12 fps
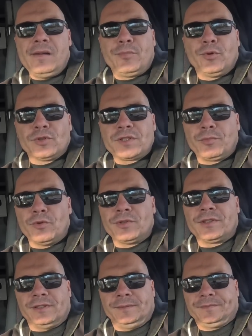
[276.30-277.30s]
plus
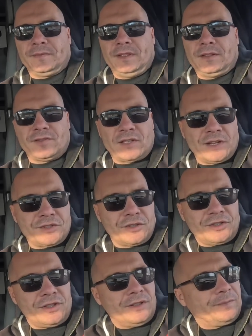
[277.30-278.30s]
punkty. I to w
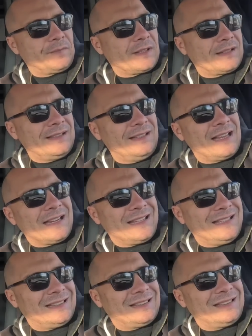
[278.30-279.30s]
zależności
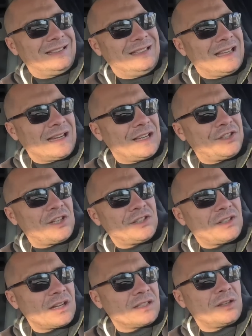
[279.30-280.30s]
jaki, jaka
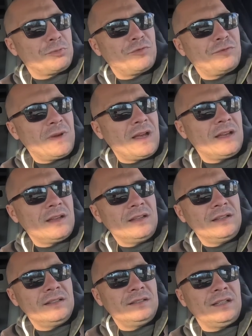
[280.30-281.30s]
sieć trackstopów ma
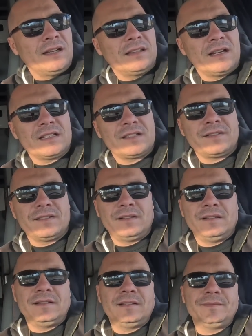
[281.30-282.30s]
dealer. Teraz
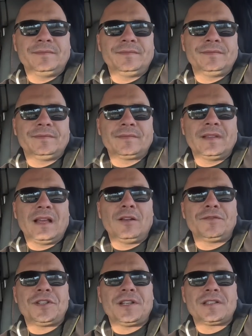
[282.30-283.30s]
e, na
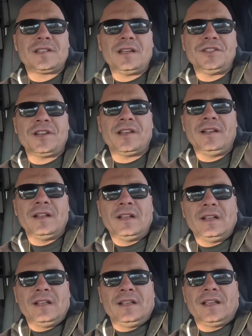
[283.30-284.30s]
Lowsie jest tak, że
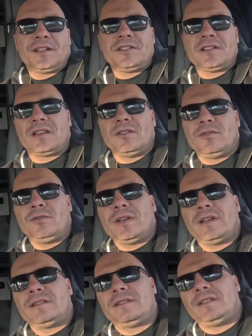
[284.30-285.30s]
jak się
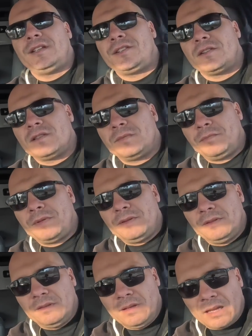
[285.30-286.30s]
zatankuje 1000
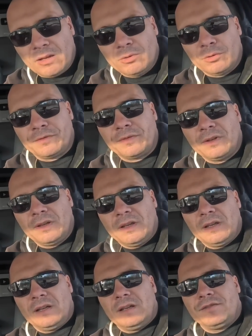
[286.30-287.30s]
galonów
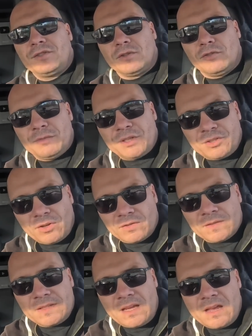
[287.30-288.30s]
w ciągu
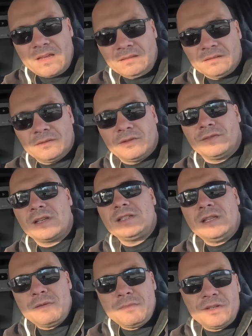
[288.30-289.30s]
miesiąca, to w
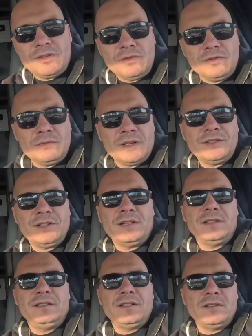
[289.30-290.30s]
następnym miesiącu ma
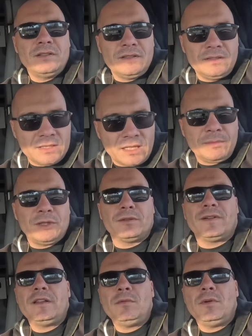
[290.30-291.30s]
się
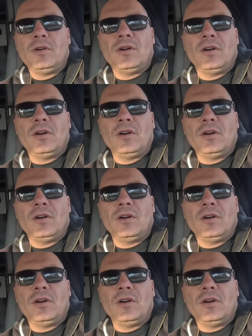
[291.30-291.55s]
nielimitowaną